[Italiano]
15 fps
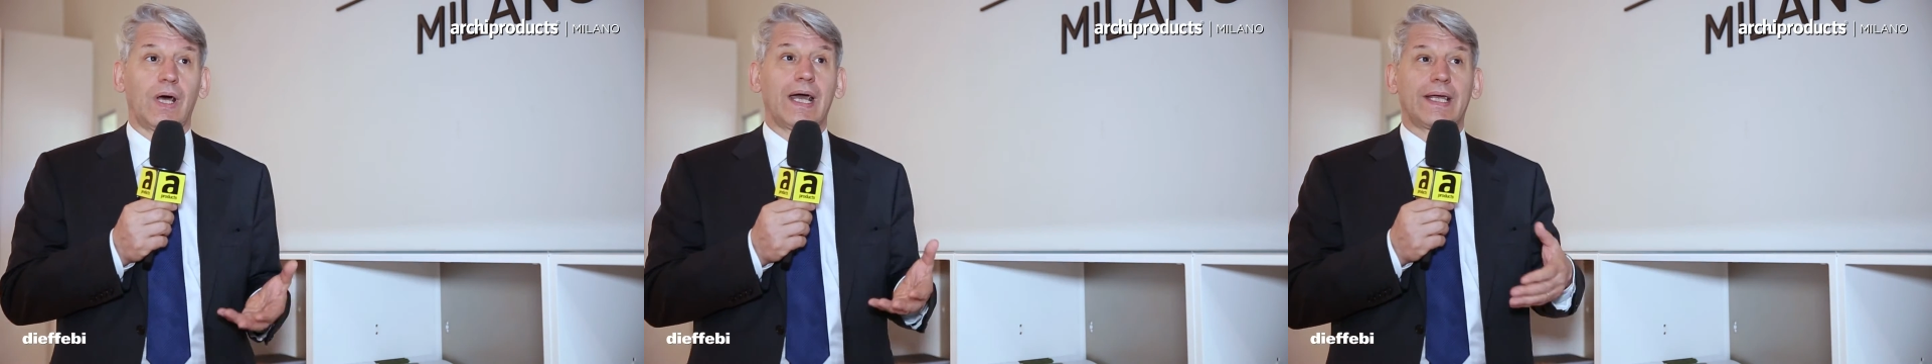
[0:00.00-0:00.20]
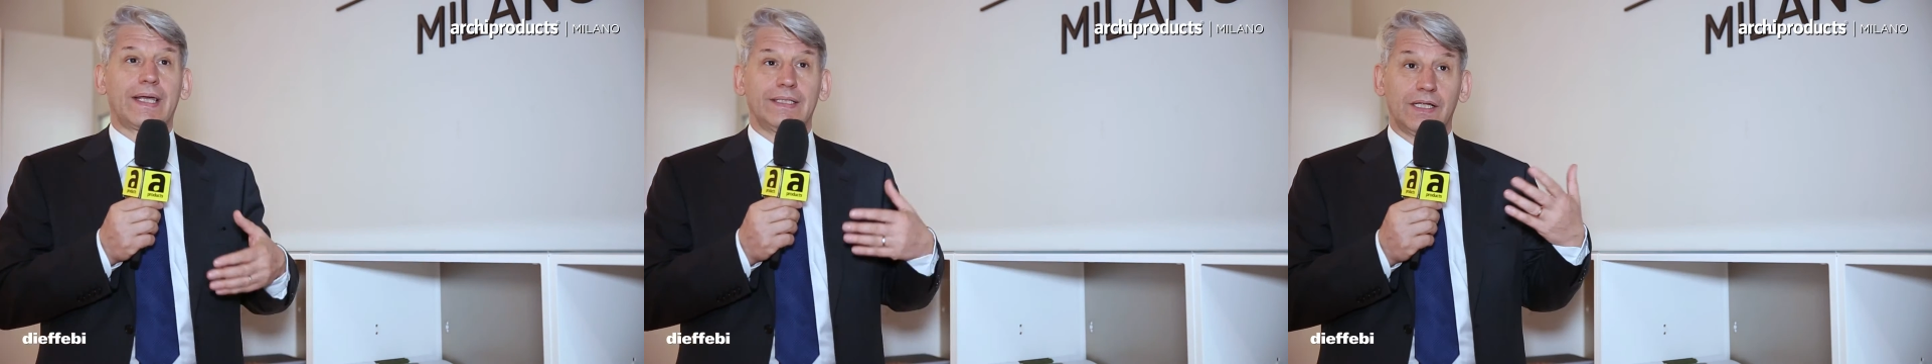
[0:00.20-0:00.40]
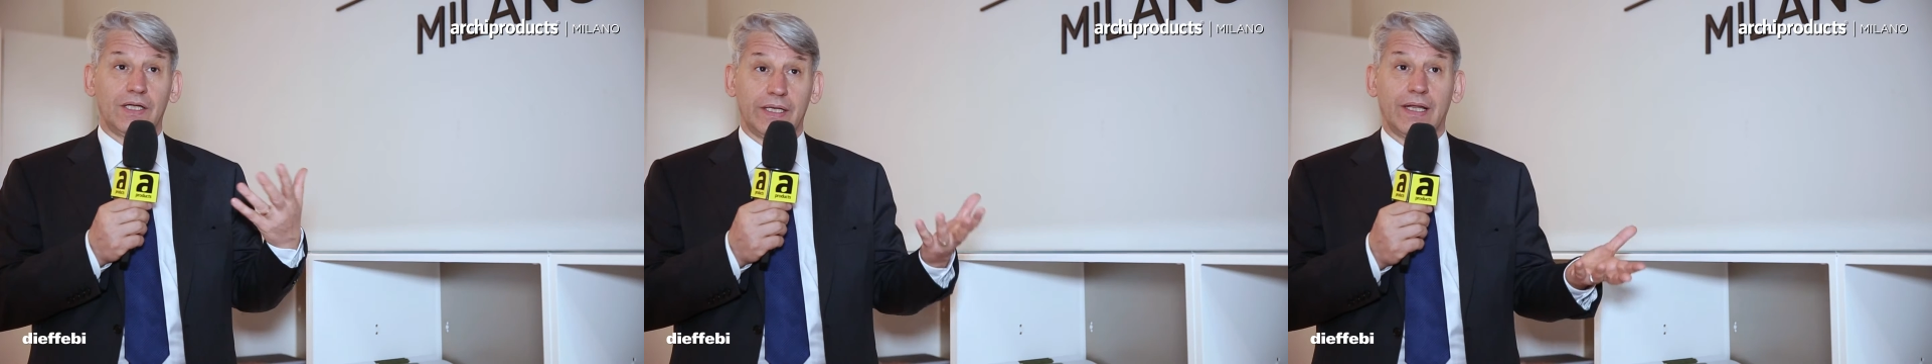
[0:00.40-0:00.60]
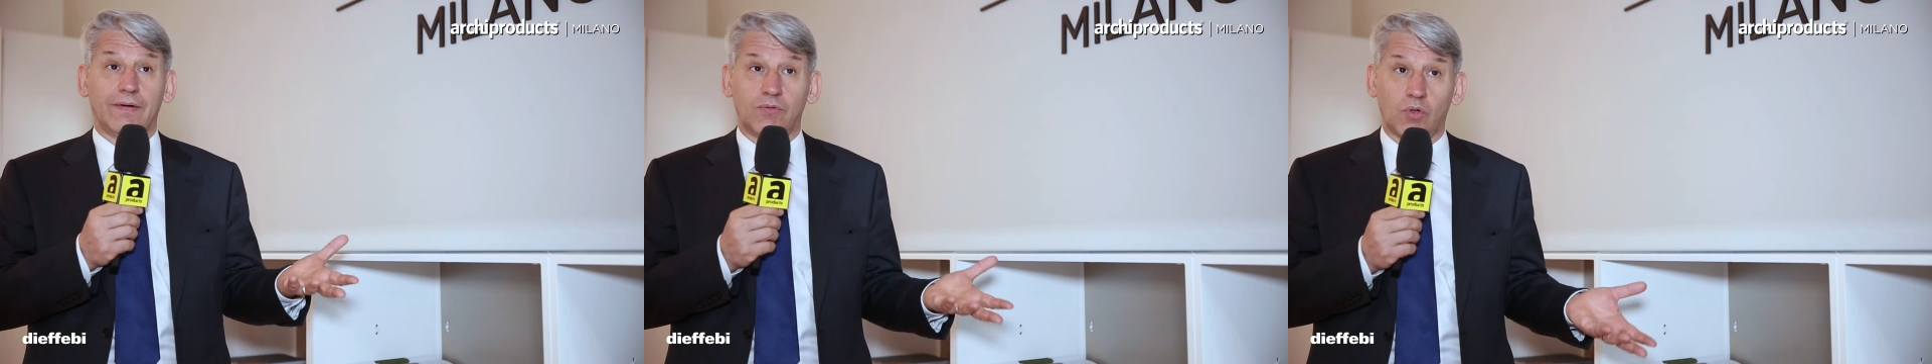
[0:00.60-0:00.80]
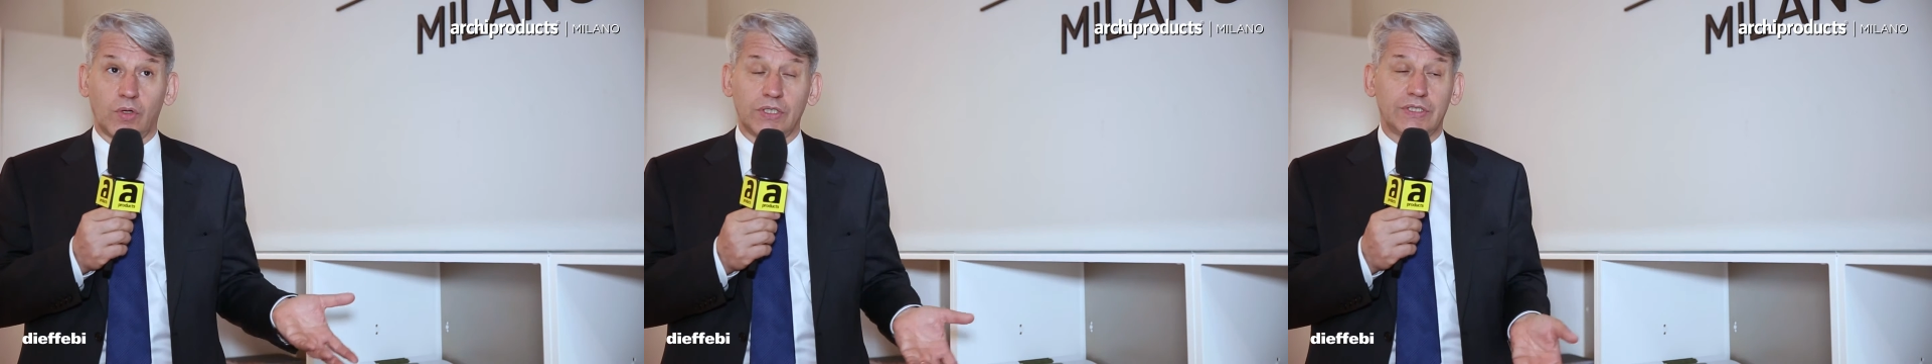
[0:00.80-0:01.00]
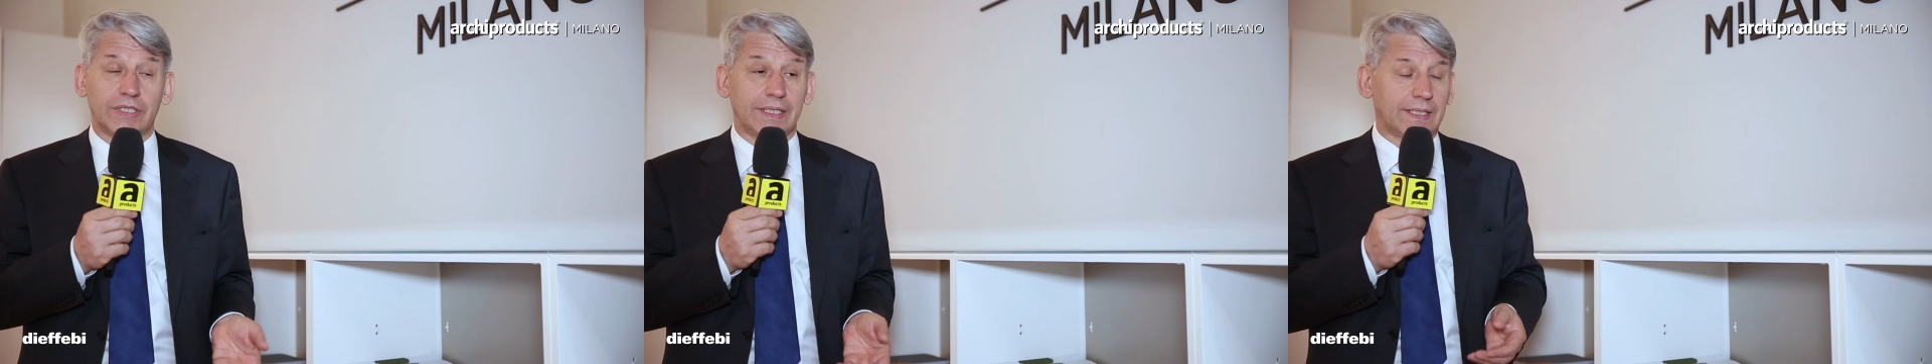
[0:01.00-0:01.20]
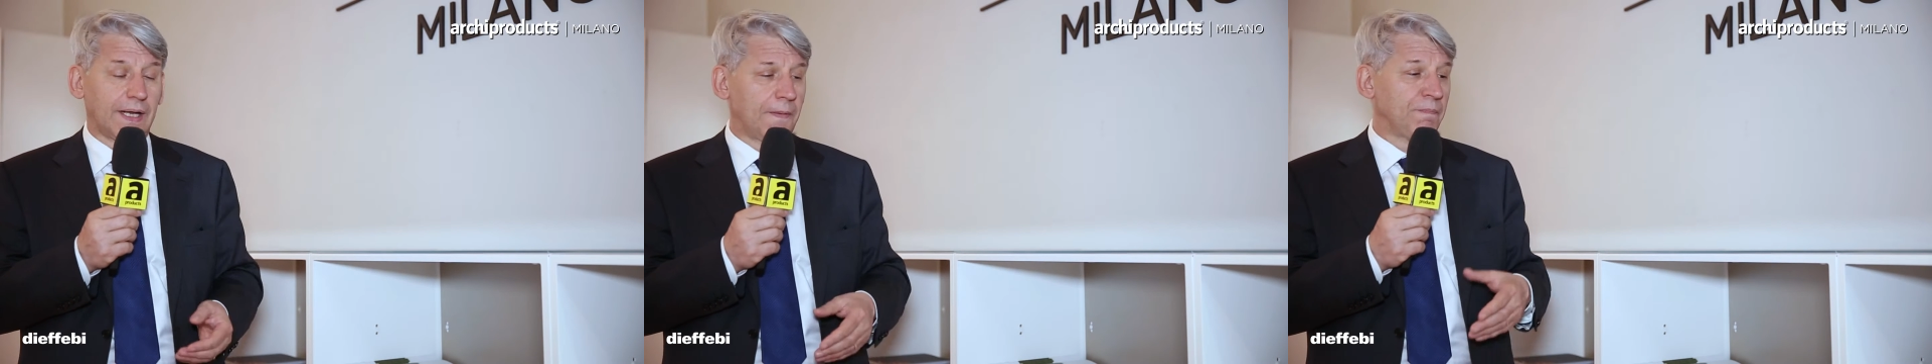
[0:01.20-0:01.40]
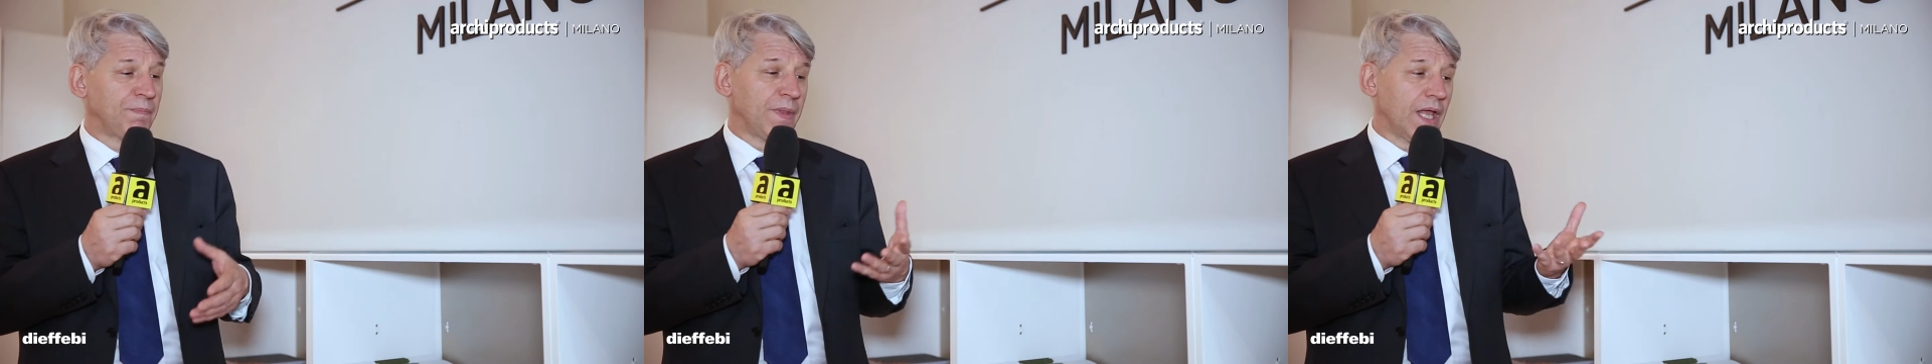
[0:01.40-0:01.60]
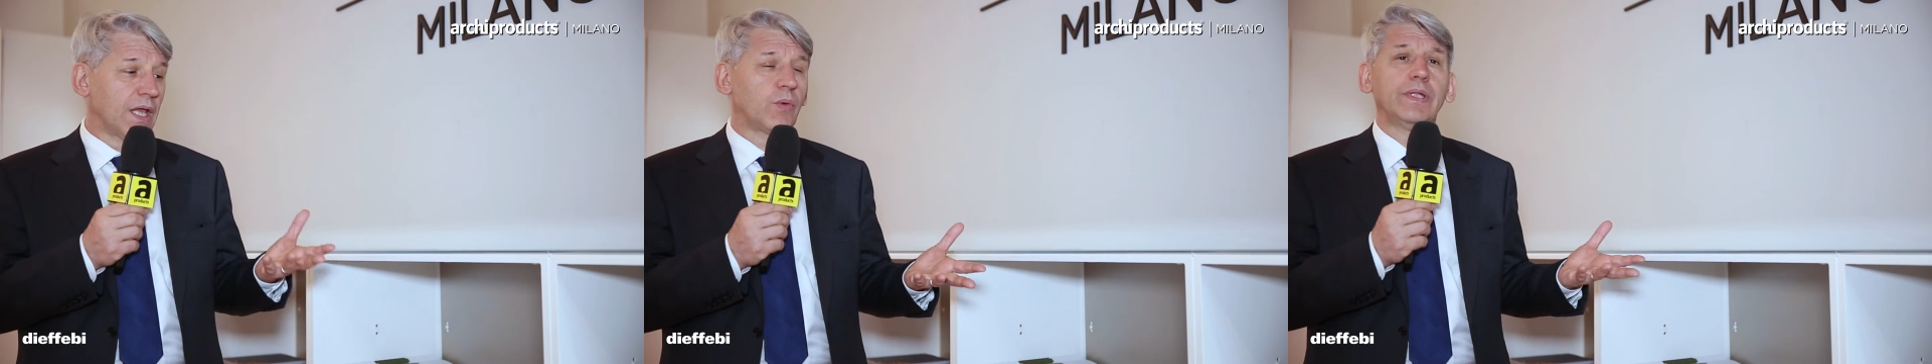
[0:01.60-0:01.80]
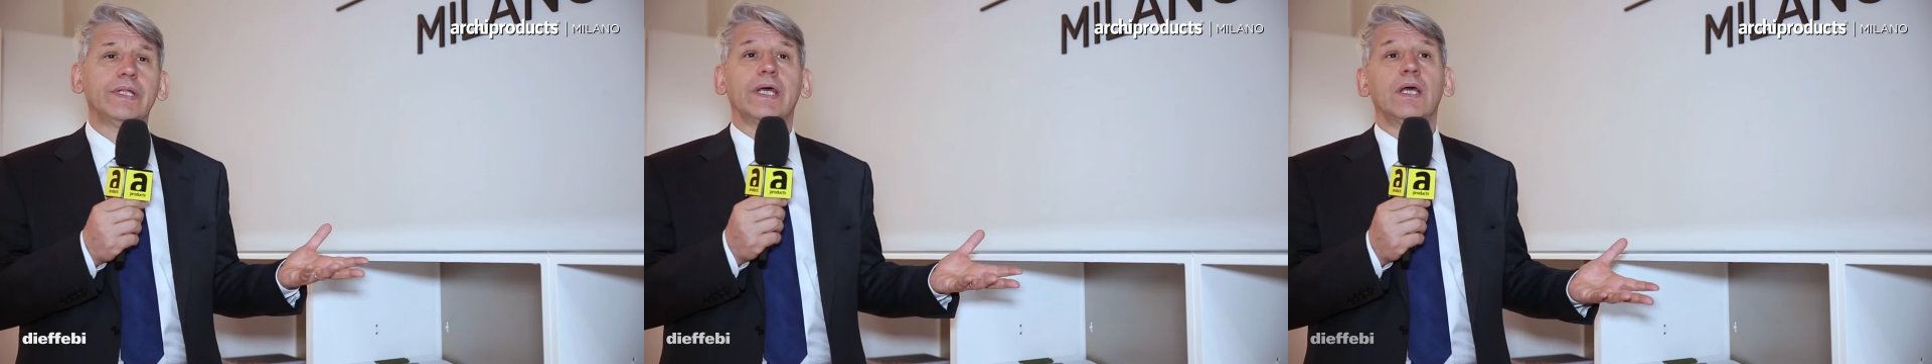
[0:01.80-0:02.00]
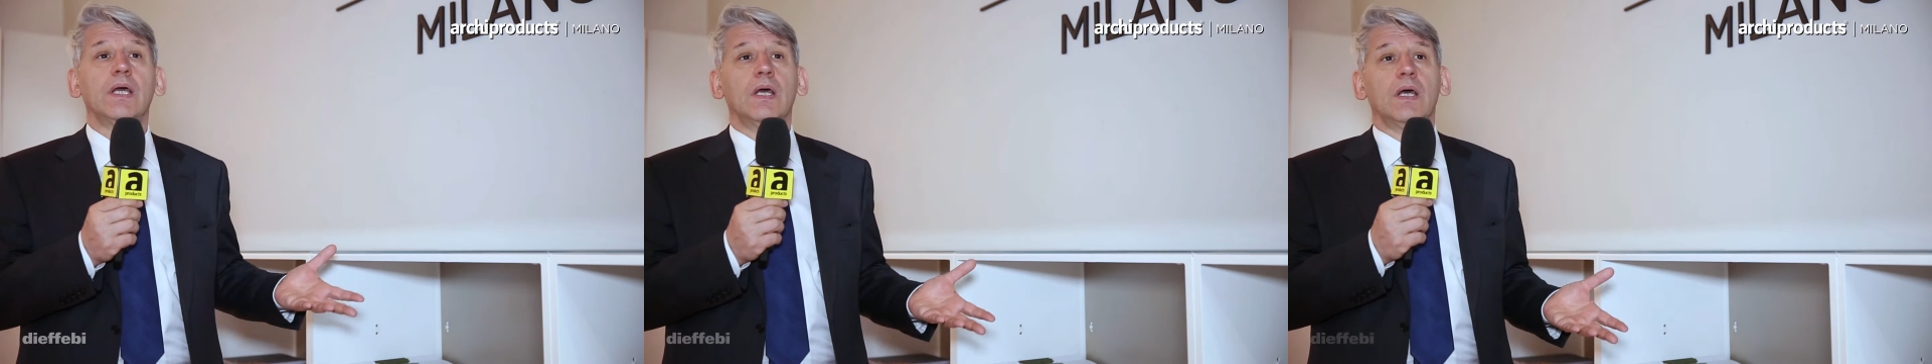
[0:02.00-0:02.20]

anche del lavoro eccetera e quindi